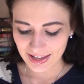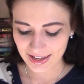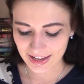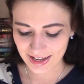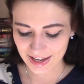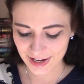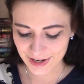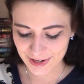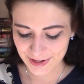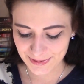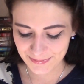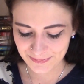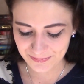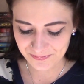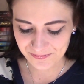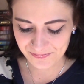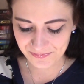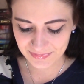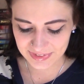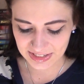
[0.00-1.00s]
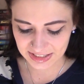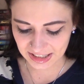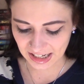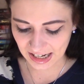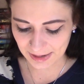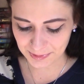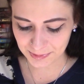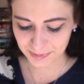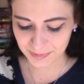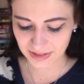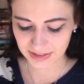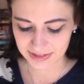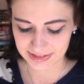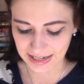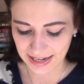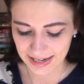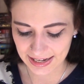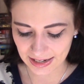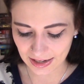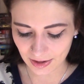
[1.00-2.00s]
Ähm, ich habe mir
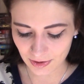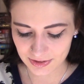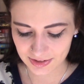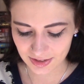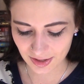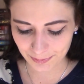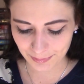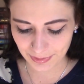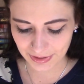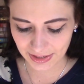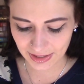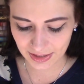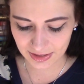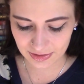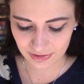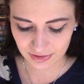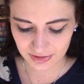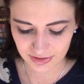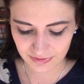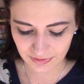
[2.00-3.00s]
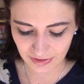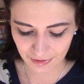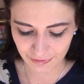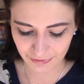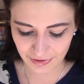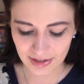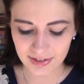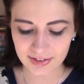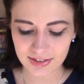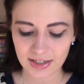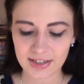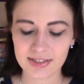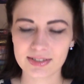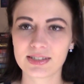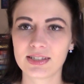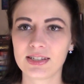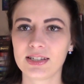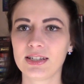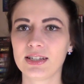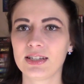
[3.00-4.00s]
drei rausgepickt und zwar
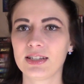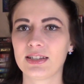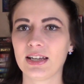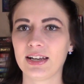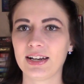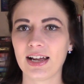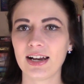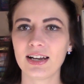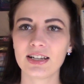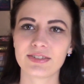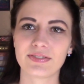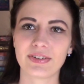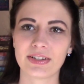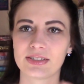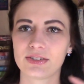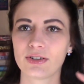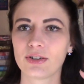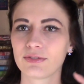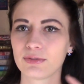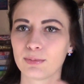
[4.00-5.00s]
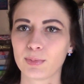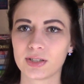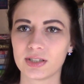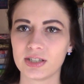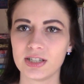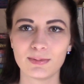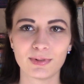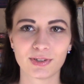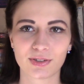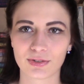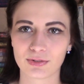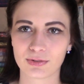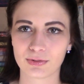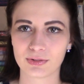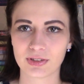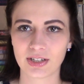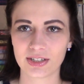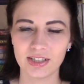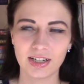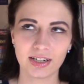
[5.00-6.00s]
Fantasy, dann alles, was irgendwie mit Liebe zu
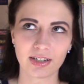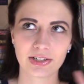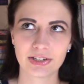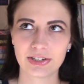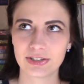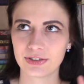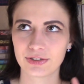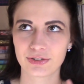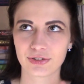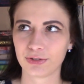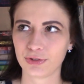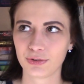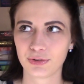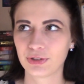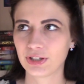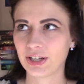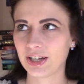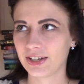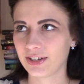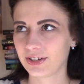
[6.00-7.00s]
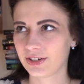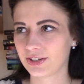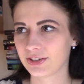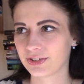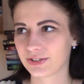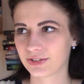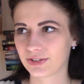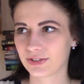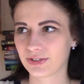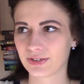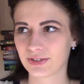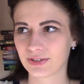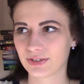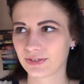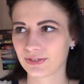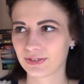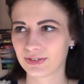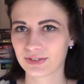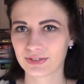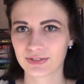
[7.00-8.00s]
tun hat. Young Adult, Nude Adult äh,
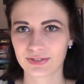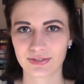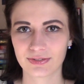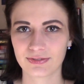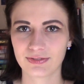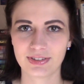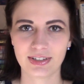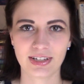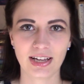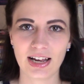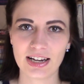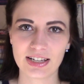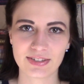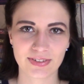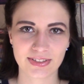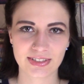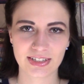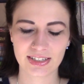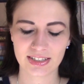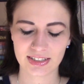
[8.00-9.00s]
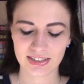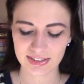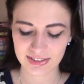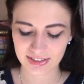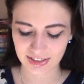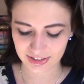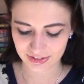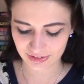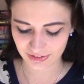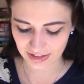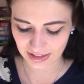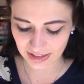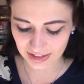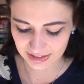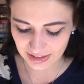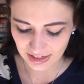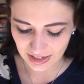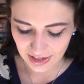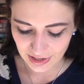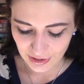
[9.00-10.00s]
und alles, was halt in diese Richtung
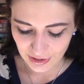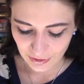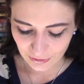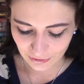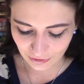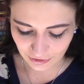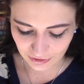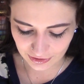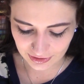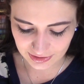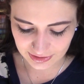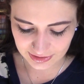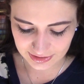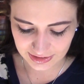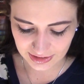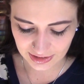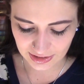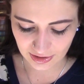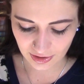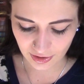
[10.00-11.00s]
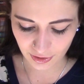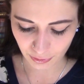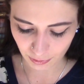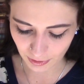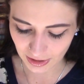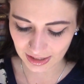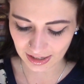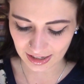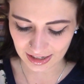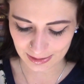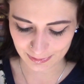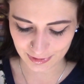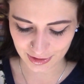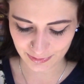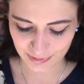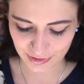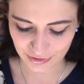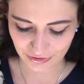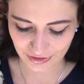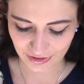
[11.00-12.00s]
geht. Und die Thriller habe
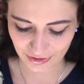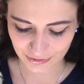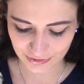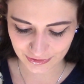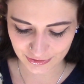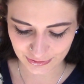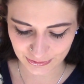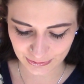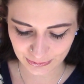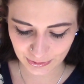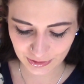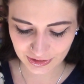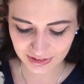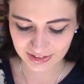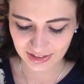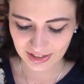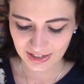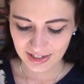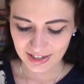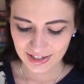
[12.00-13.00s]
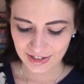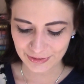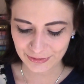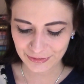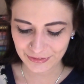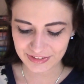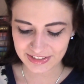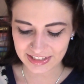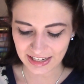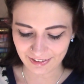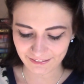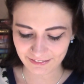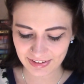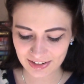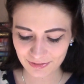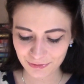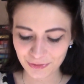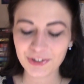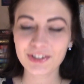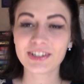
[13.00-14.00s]
ich mir noch rausgesucht. Und ja,
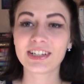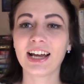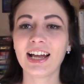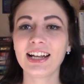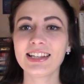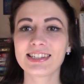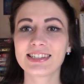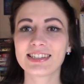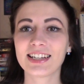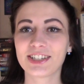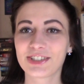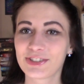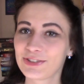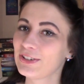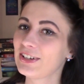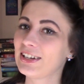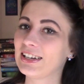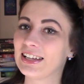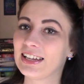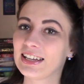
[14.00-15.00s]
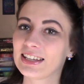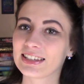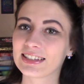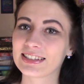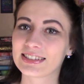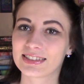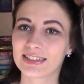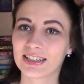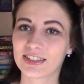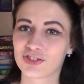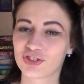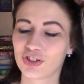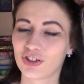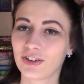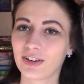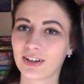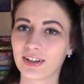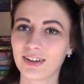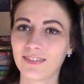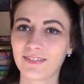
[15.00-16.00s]
wen wundert's? Natürlich ist das
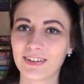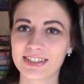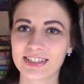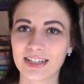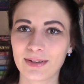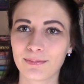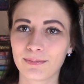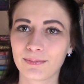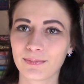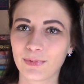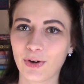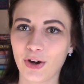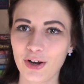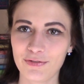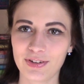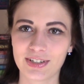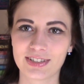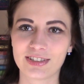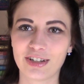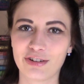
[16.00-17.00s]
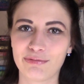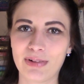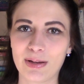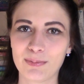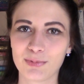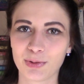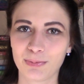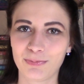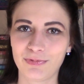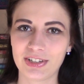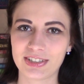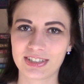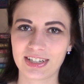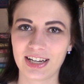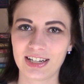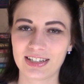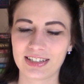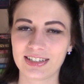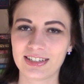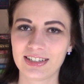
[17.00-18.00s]
Genre, was am häufigsten auf meinem Sub
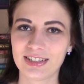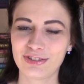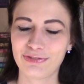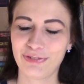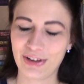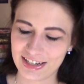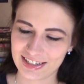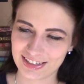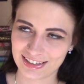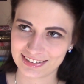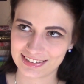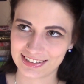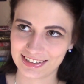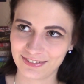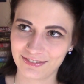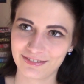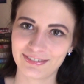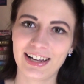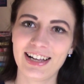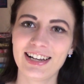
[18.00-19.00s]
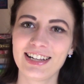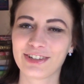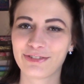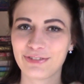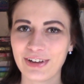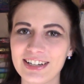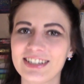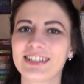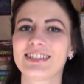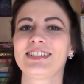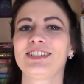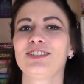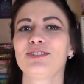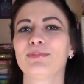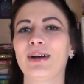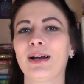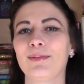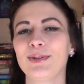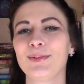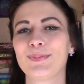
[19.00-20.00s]
vertreten ist, Fantasy. Weil ich Fantasy nun
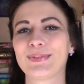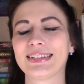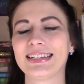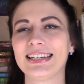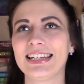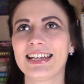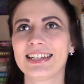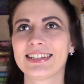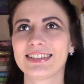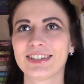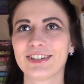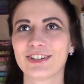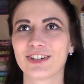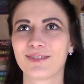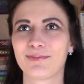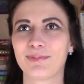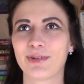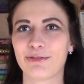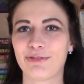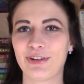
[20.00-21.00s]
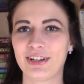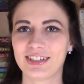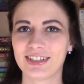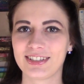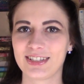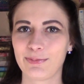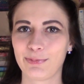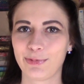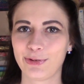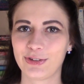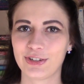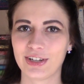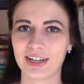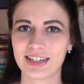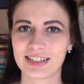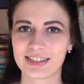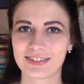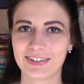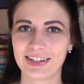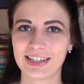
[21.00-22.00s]
mal am liebsten lese und mir Fantasy-Bücher
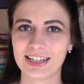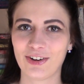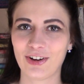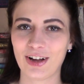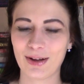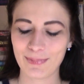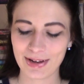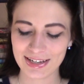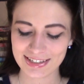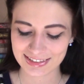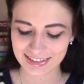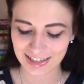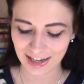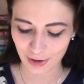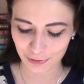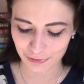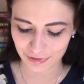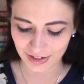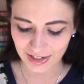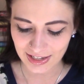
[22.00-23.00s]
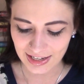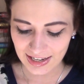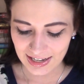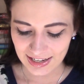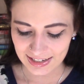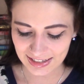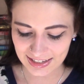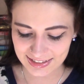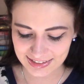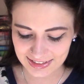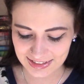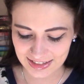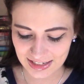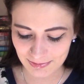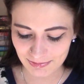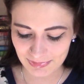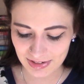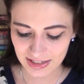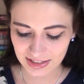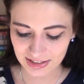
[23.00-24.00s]
deswegen auch am meisten kaufe. Das sind
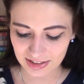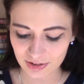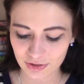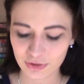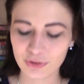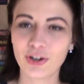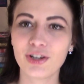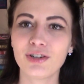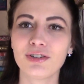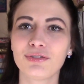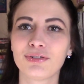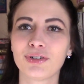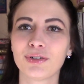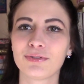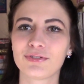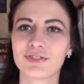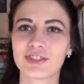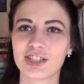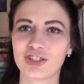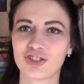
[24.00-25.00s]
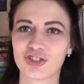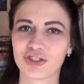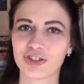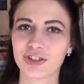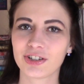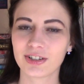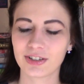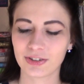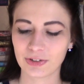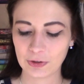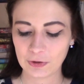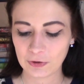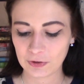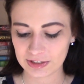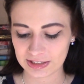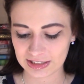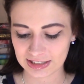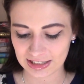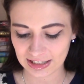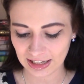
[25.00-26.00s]
nämlich 59 Stück
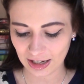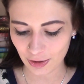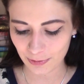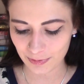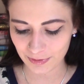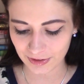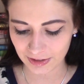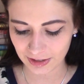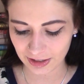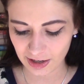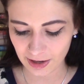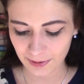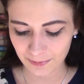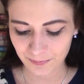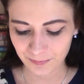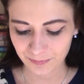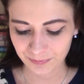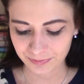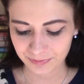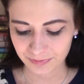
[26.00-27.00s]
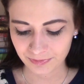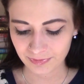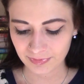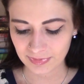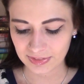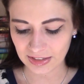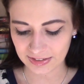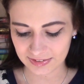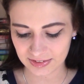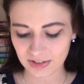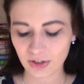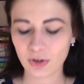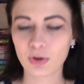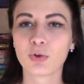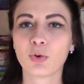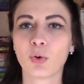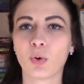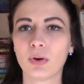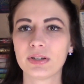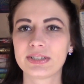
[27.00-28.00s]
und ich glaube, da sind auch
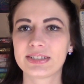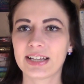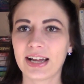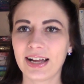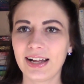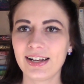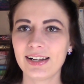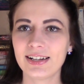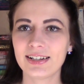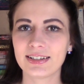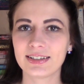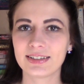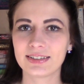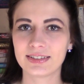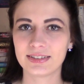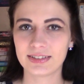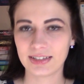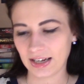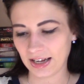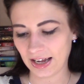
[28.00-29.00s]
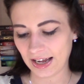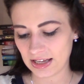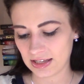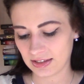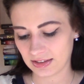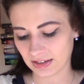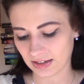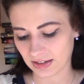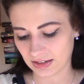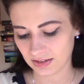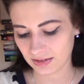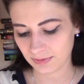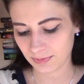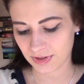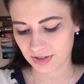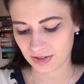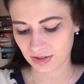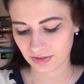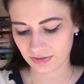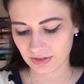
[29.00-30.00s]
ein Großteil der Reihen drin.
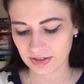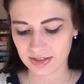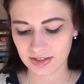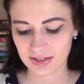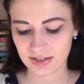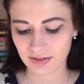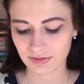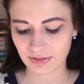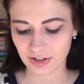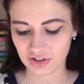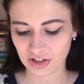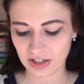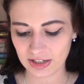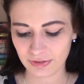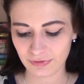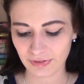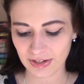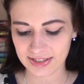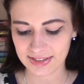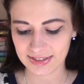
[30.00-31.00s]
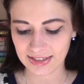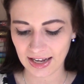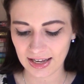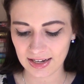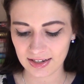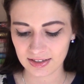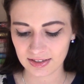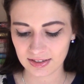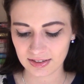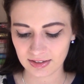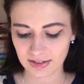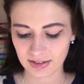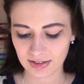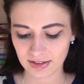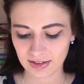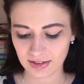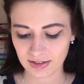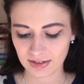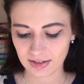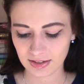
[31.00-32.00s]
Beziehungsweise es sind wahrscheinlich fast alle
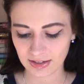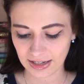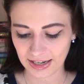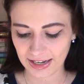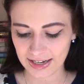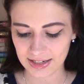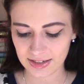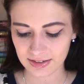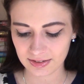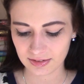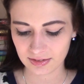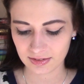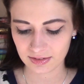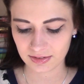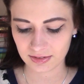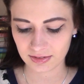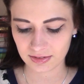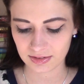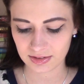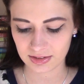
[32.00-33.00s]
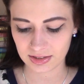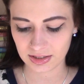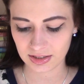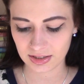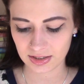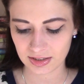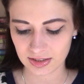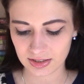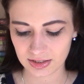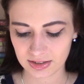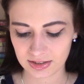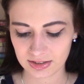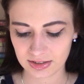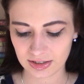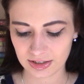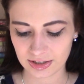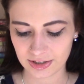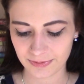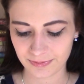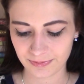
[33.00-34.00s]
Reihen, die ich...
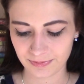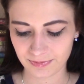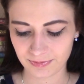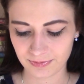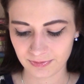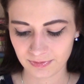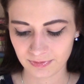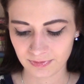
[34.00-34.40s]
Ähm,